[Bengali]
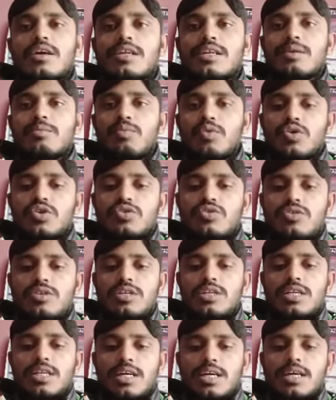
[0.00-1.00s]
এটা
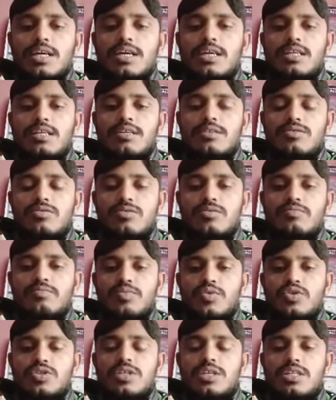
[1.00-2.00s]
পঁয়ষট্টি টাকায়
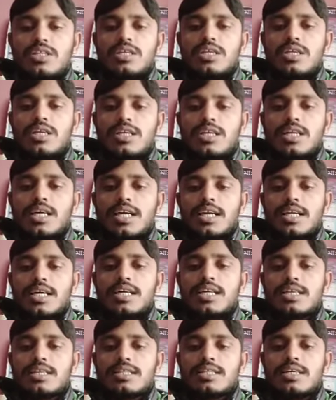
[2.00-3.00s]
পঁচিশ দিনে
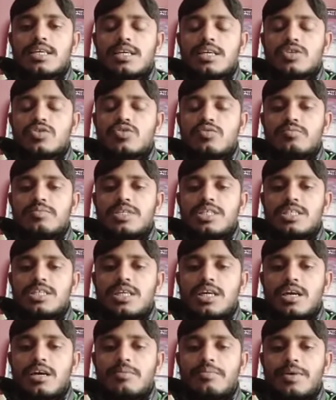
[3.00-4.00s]
টাইগার আছে একশো বিশ
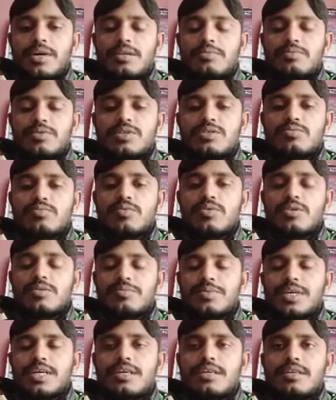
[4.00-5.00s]
টাকা পার পিস
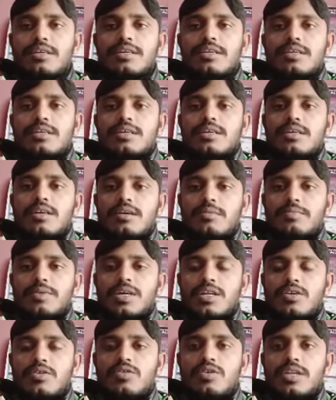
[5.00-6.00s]
পড়বে
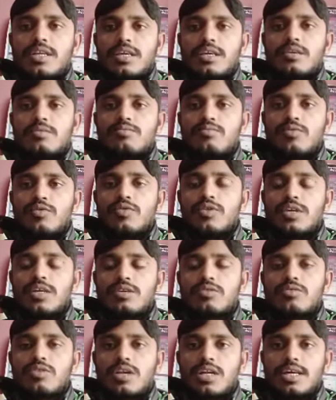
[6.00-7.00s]
আপনারা অনেকে
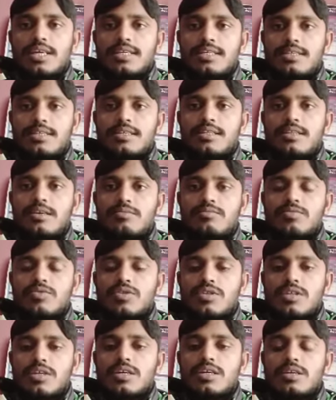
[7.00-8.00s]
ব্রুডিং করাই শীতের
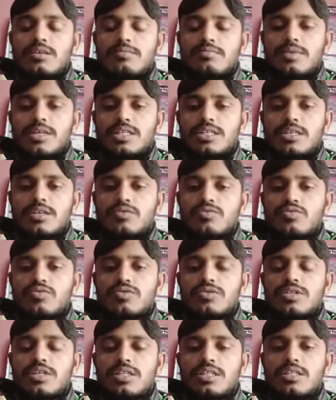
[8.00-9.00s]
মধ্যে বাচ্চা
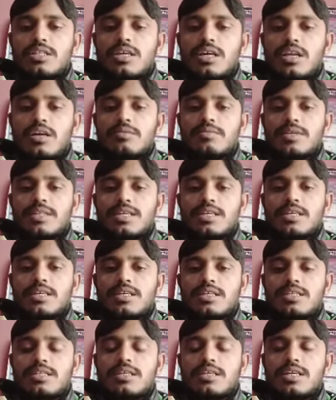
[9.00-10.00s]
খুঁজেন তারা আমাদের
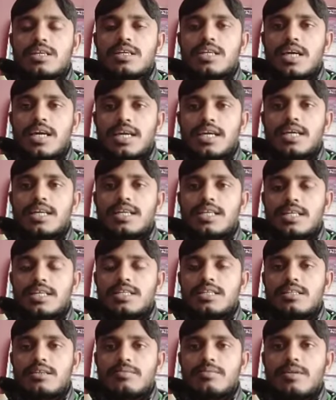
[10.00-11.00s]
কাছ থেকে টাইগারটা
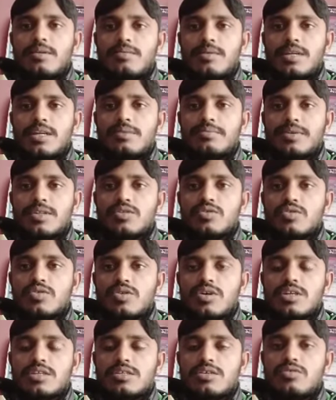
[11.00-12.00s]
নিতে পারবেন
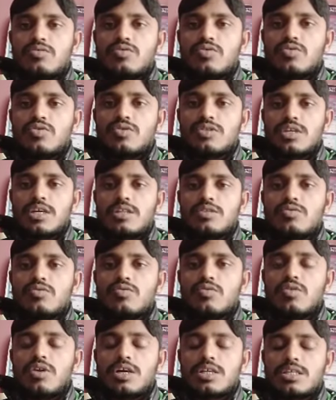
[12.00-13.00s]
আপাতত আছে অন্য
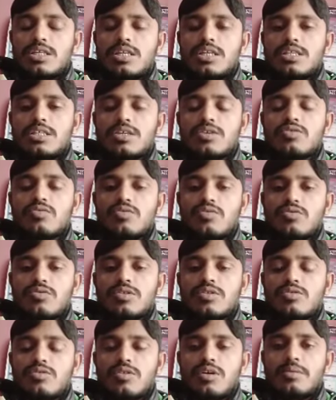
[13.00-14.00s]
জাতগুলো আসলে সেগুলো
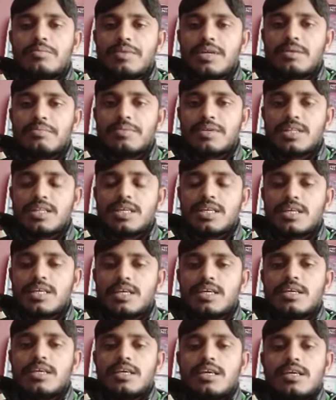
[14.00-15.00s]
কিন্তু আমরা আপনাদেরকে